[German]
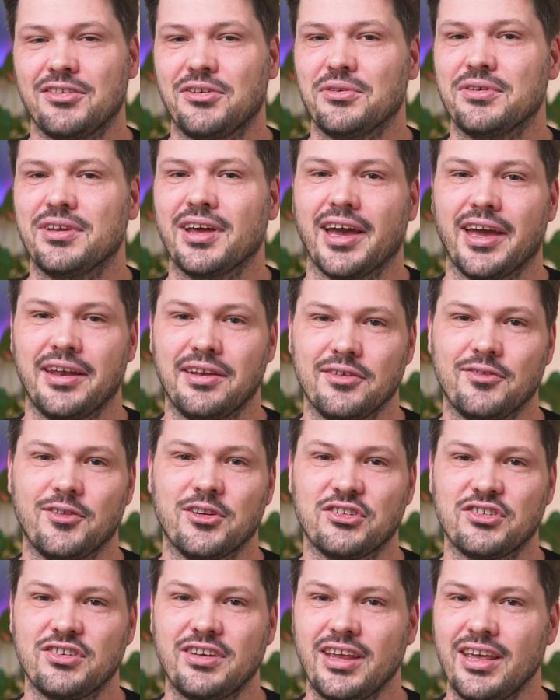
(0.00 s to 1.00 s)
ich unter Rente
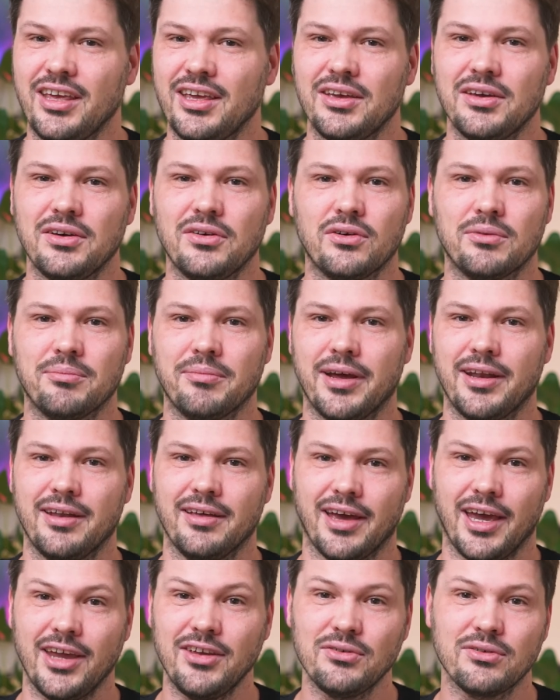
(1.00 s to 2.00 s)
verstehe und
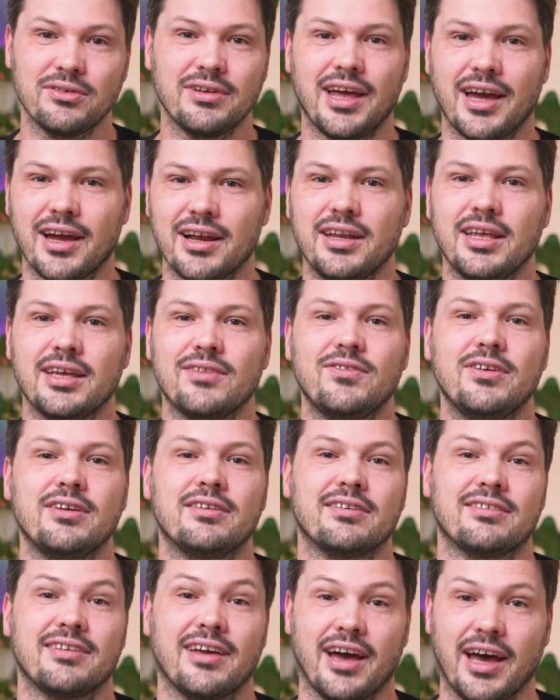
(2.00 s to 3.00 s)
meine Rechnung dargelegt, wie ich
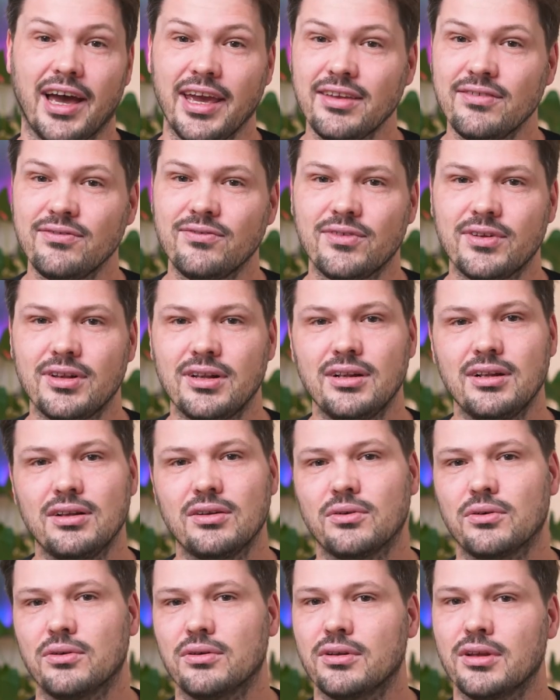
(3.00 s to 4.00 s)
das erreichen will
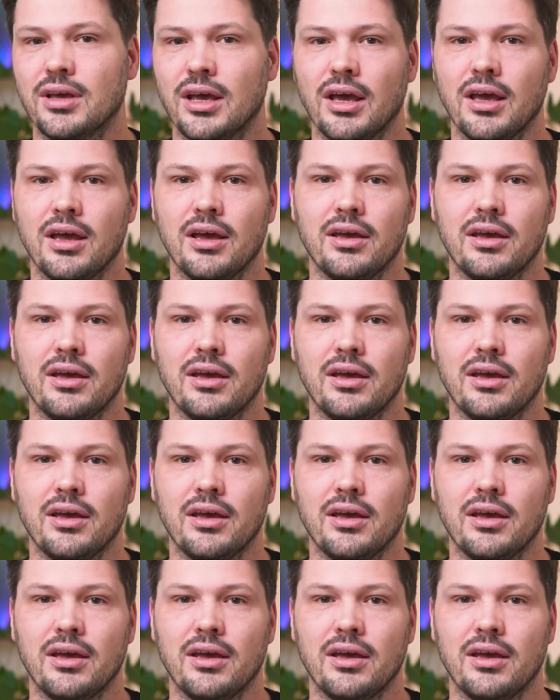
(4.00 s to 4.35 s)
und